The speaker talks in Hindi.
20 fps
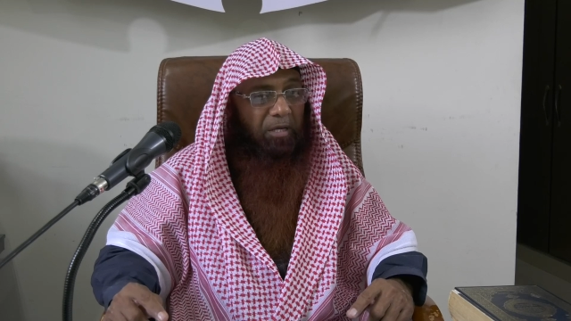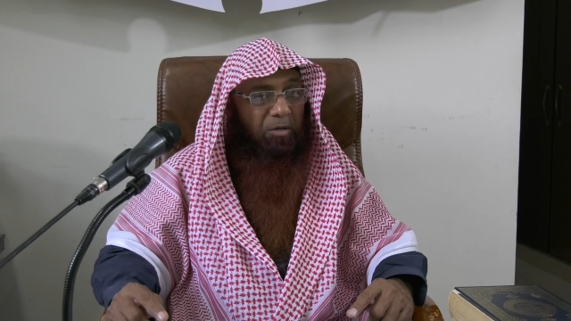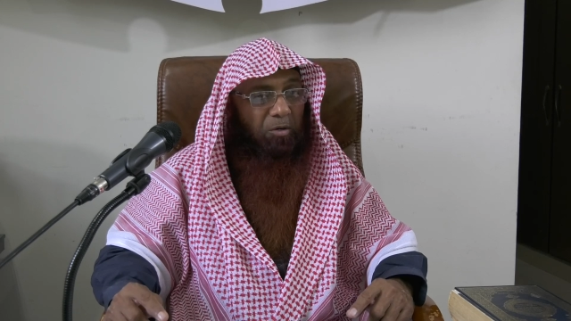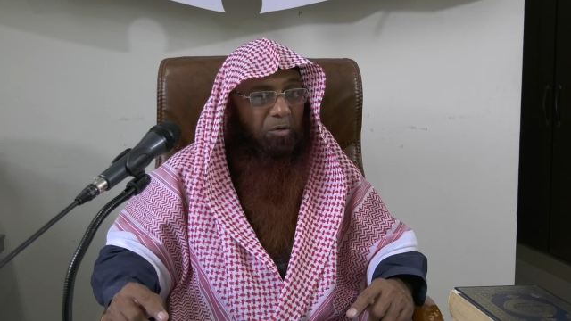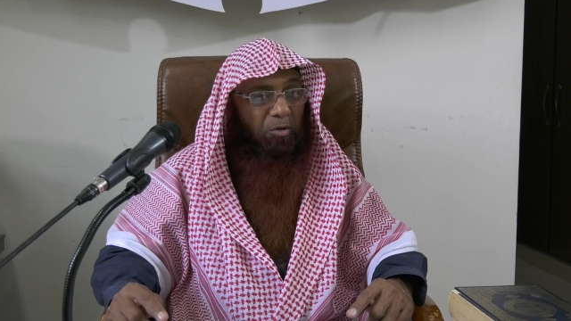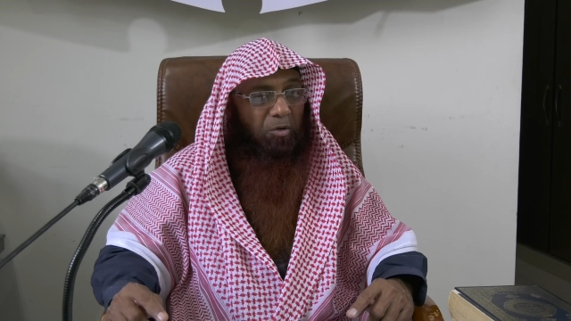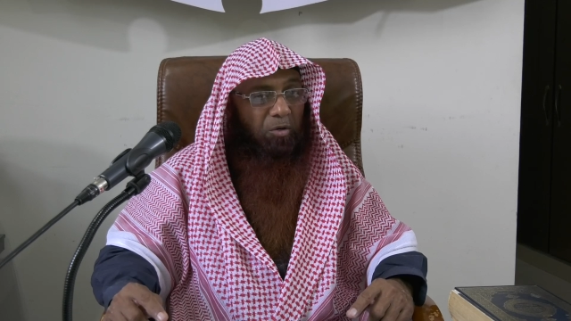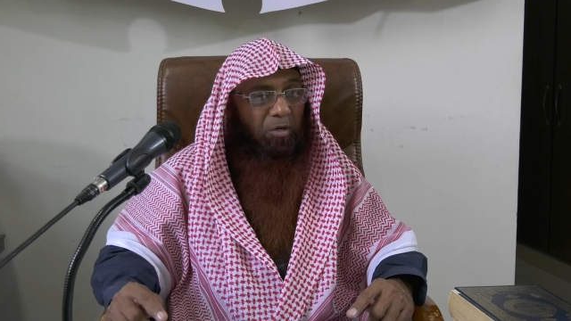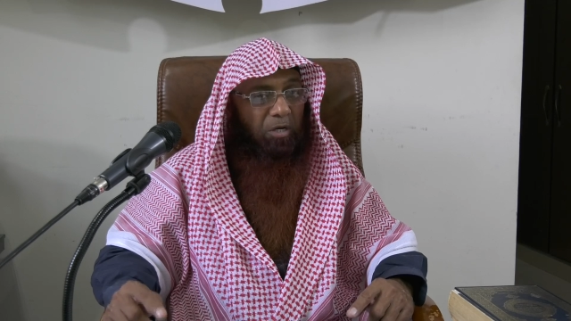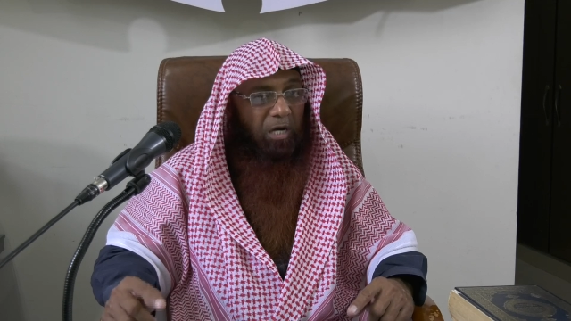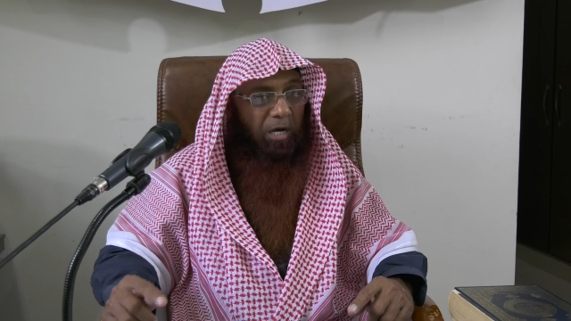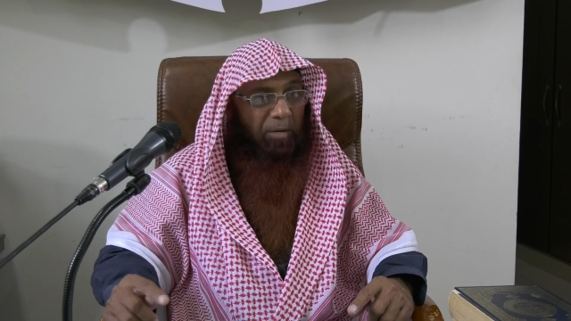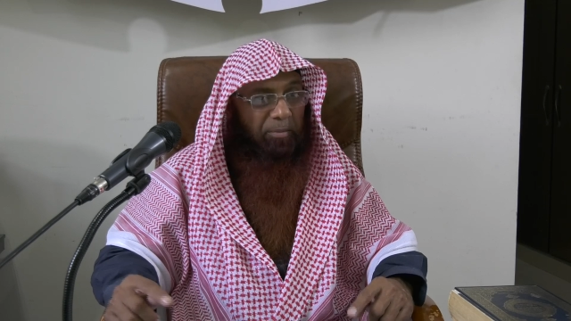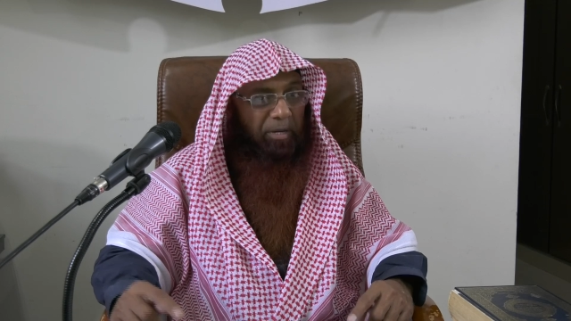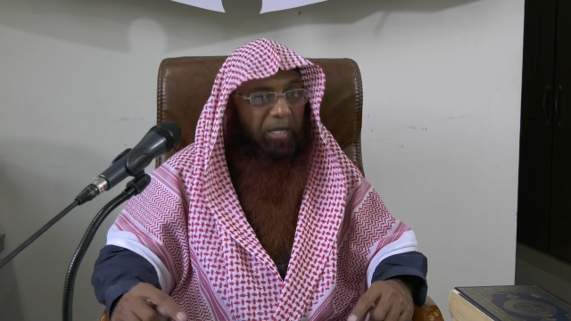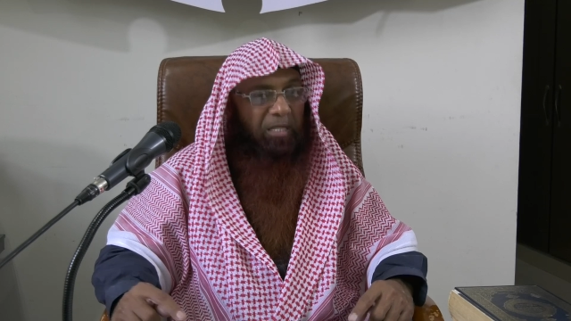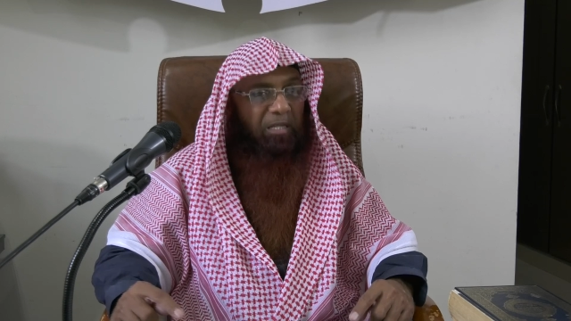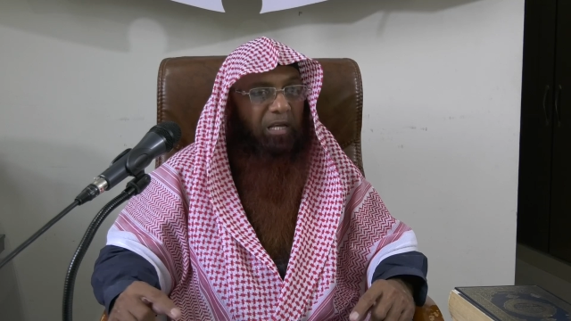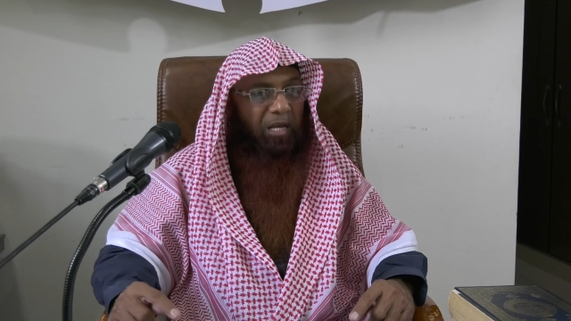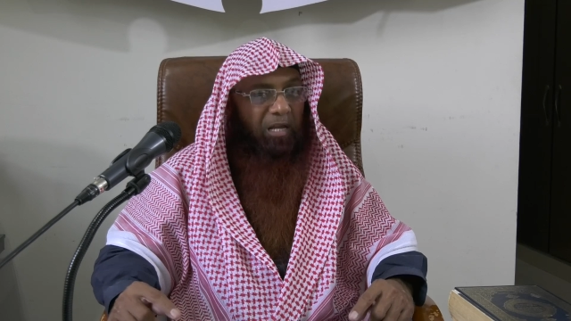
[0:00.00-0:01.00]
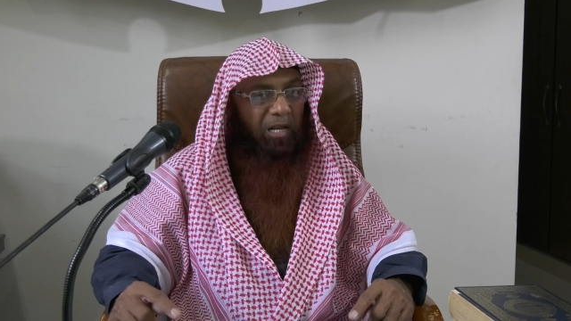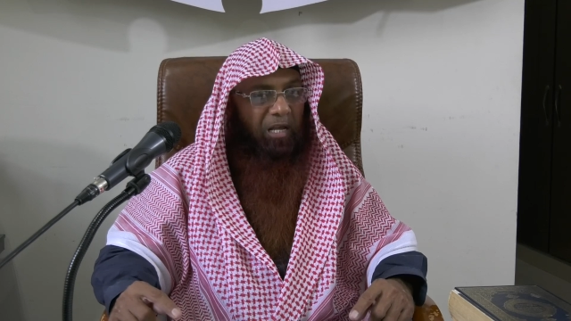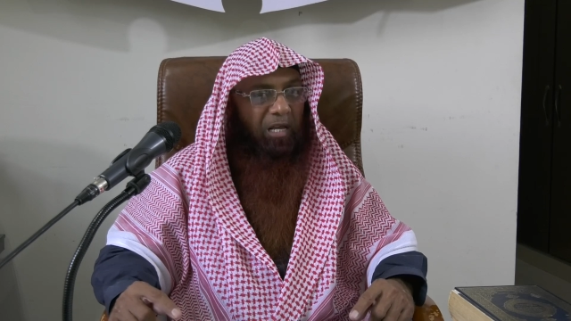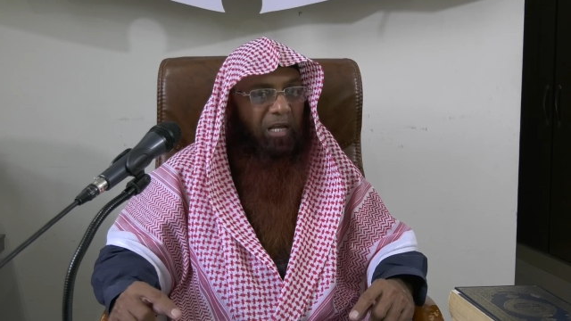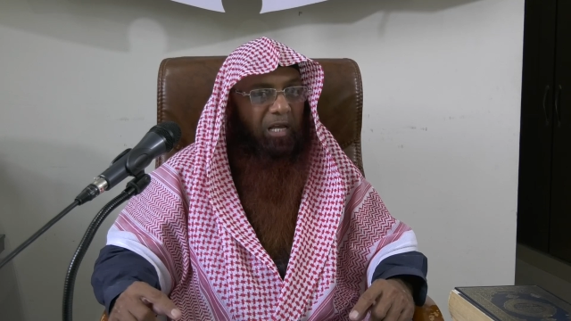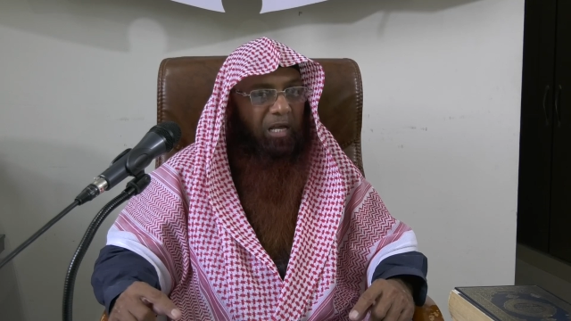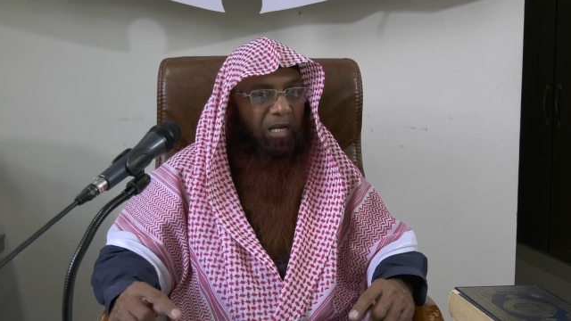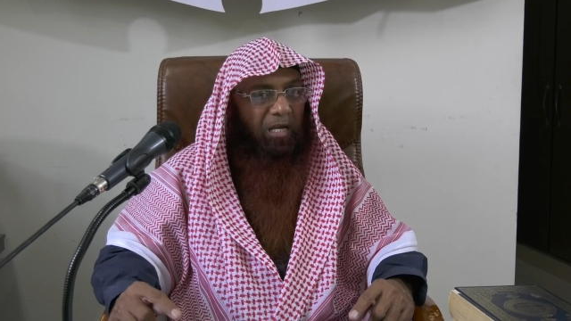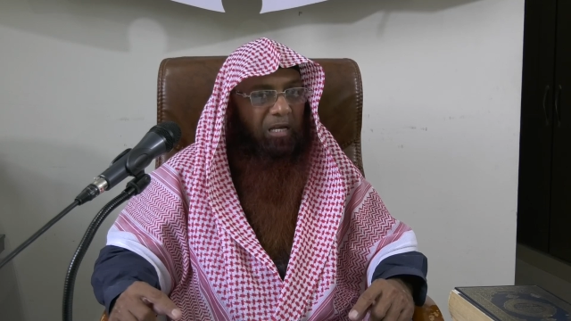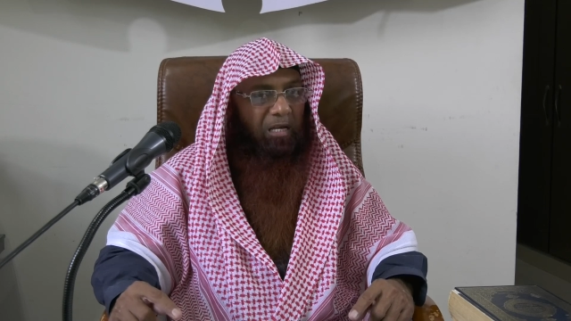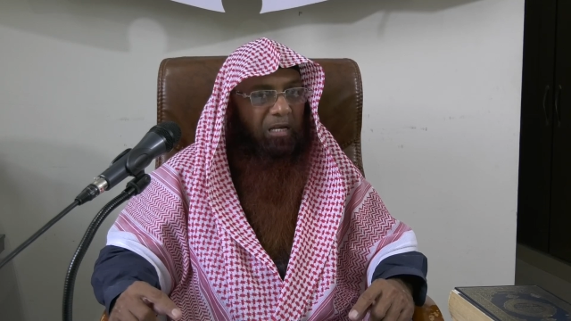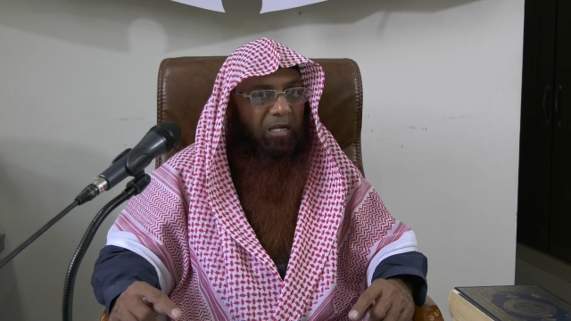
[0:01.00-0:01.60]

को ख़बर दे रहे हैं